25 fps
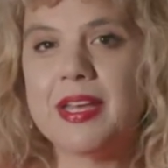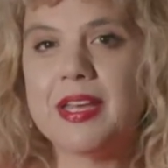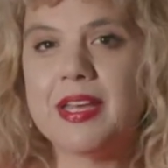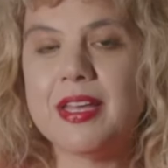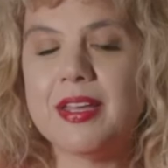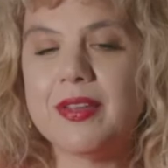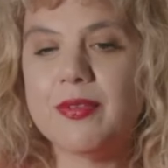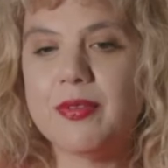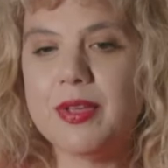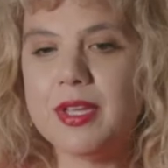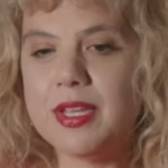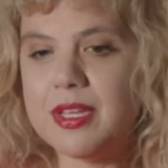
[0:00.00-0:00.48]

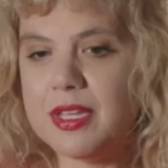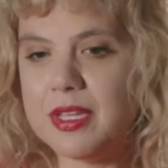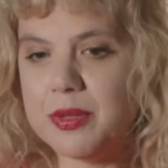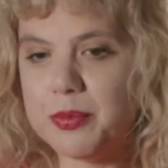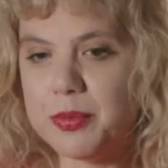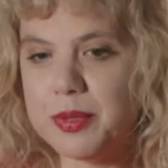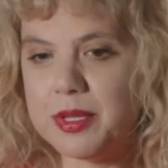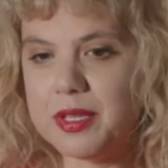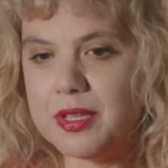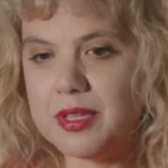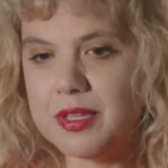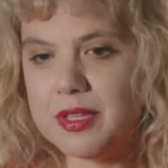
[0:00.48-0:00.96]
E, ve
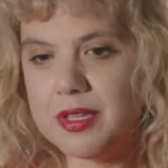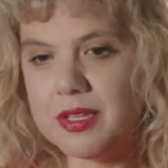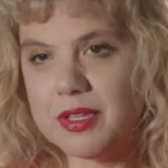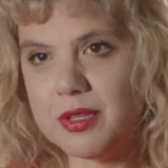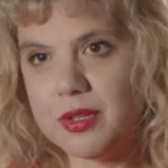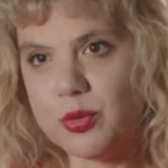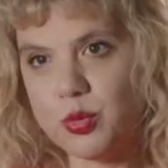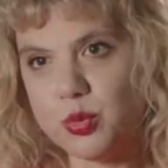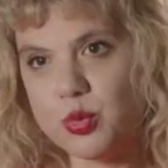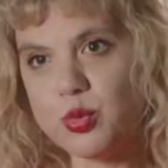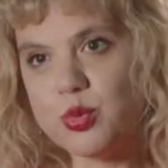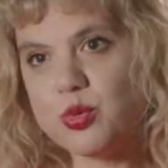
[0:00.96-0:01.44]

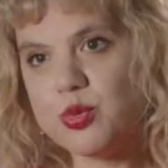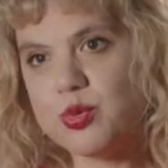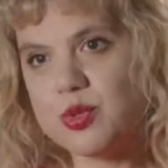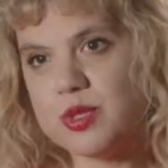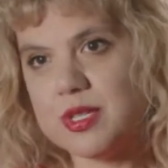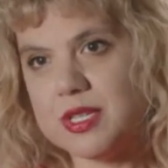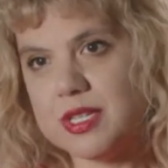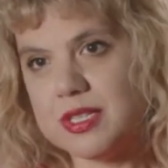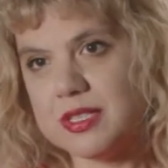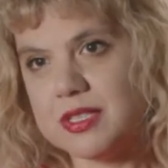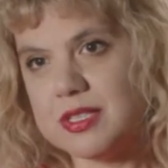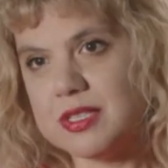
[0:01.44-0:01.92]

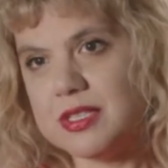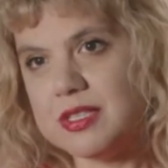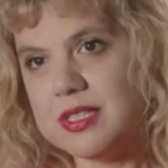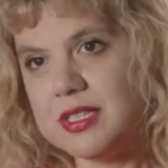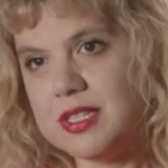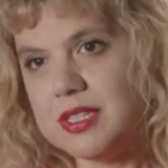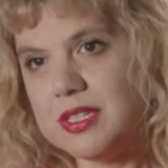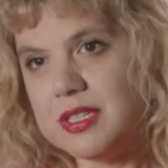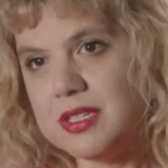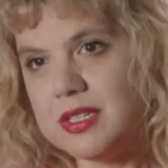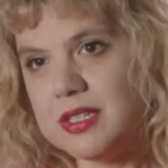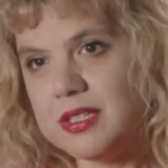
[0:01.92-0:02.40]
2009
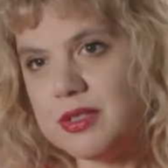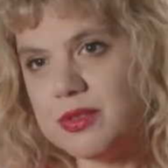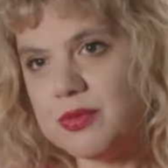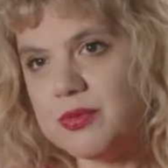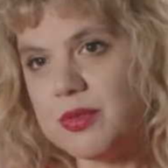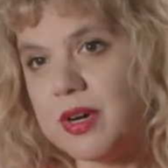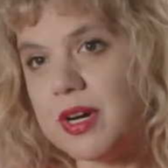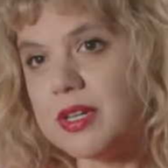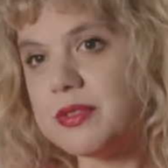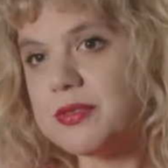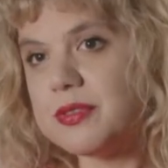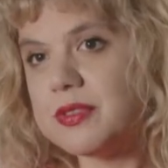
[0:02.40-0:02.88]
yılında
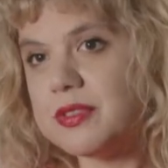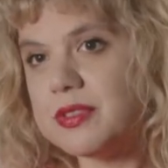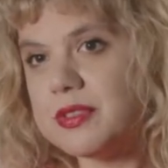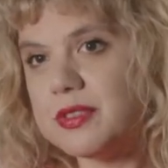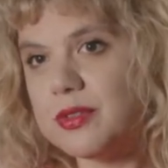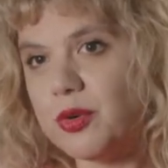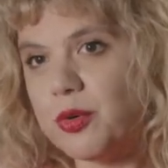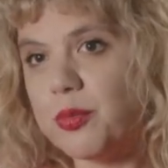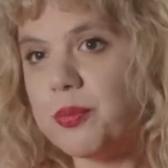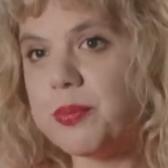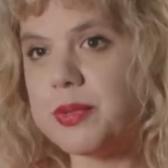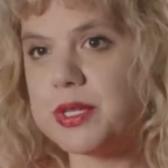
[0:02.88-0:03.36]

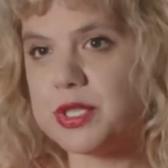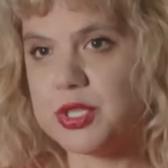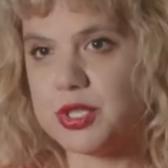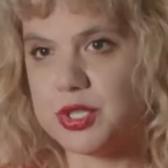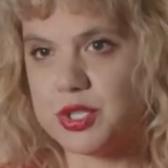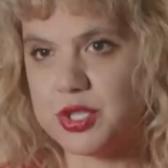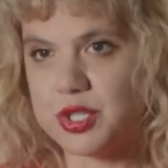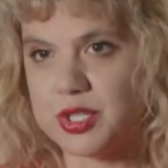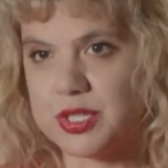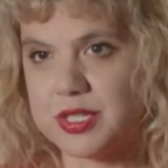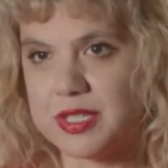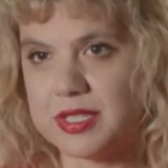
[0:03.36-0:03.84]
vakfın 15
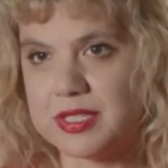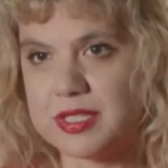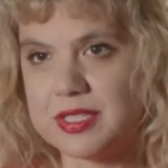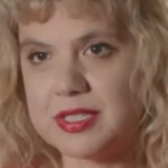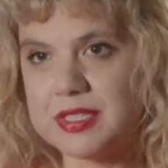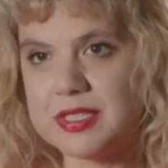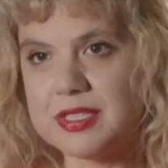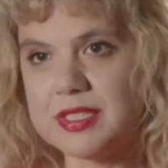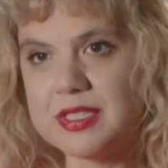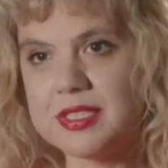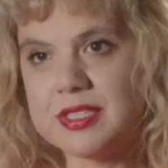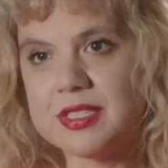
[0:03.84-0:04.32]

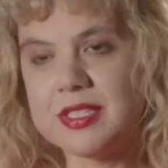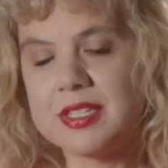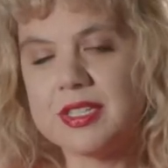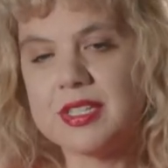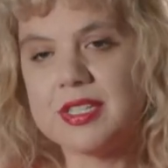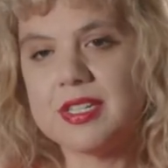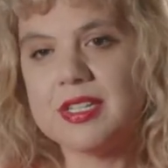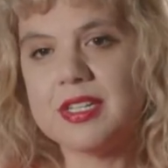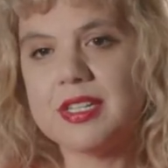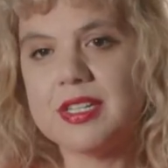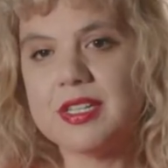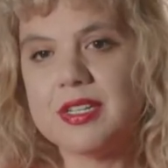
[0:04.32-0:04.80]
yılıydı
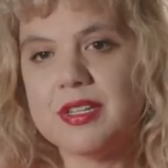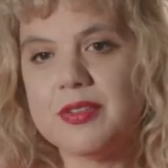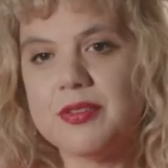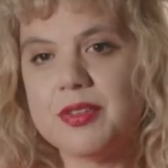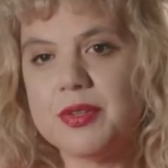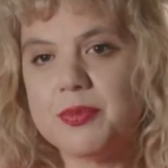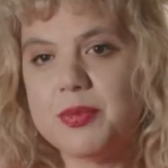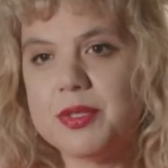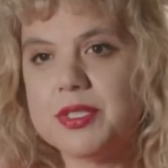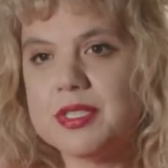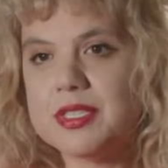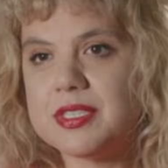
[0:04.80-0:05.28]
ee,
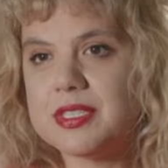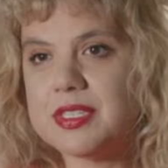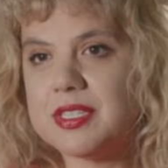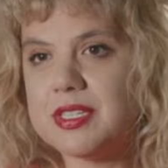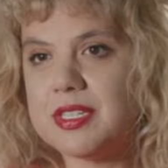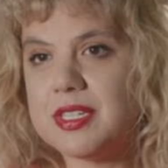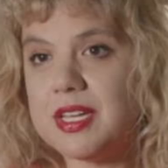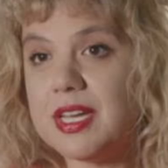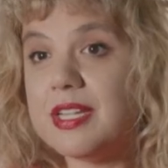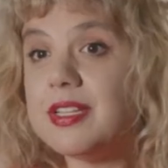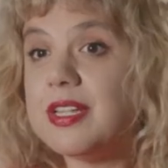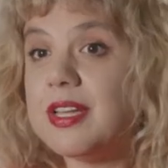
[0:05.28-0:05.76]
ve bir
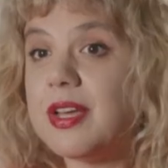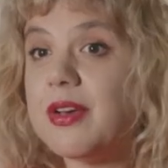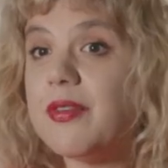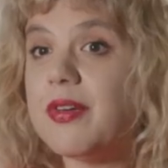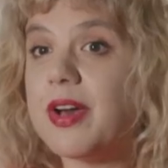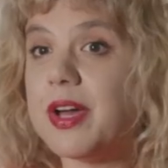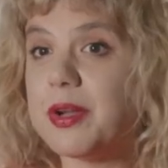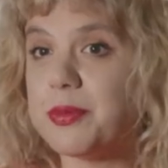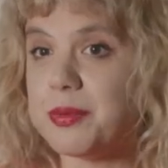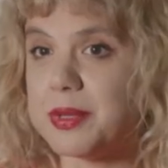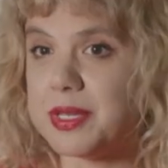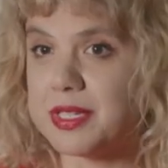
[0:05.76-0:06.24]
e, hediye
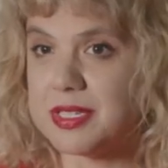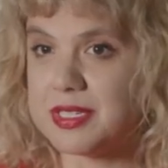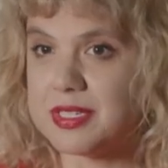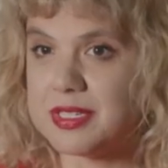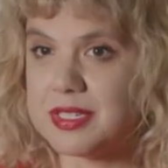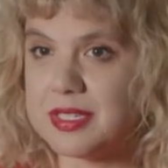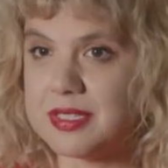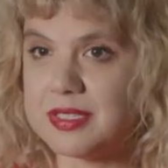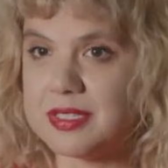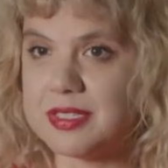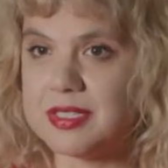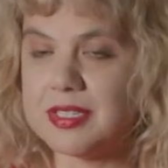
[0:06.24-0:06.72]
vermek
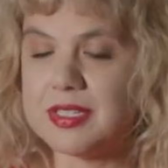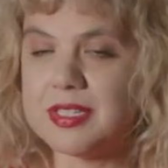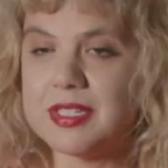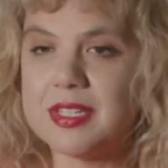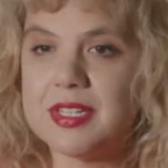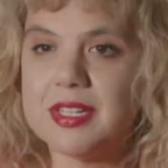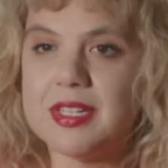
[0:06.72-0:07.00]
istedik.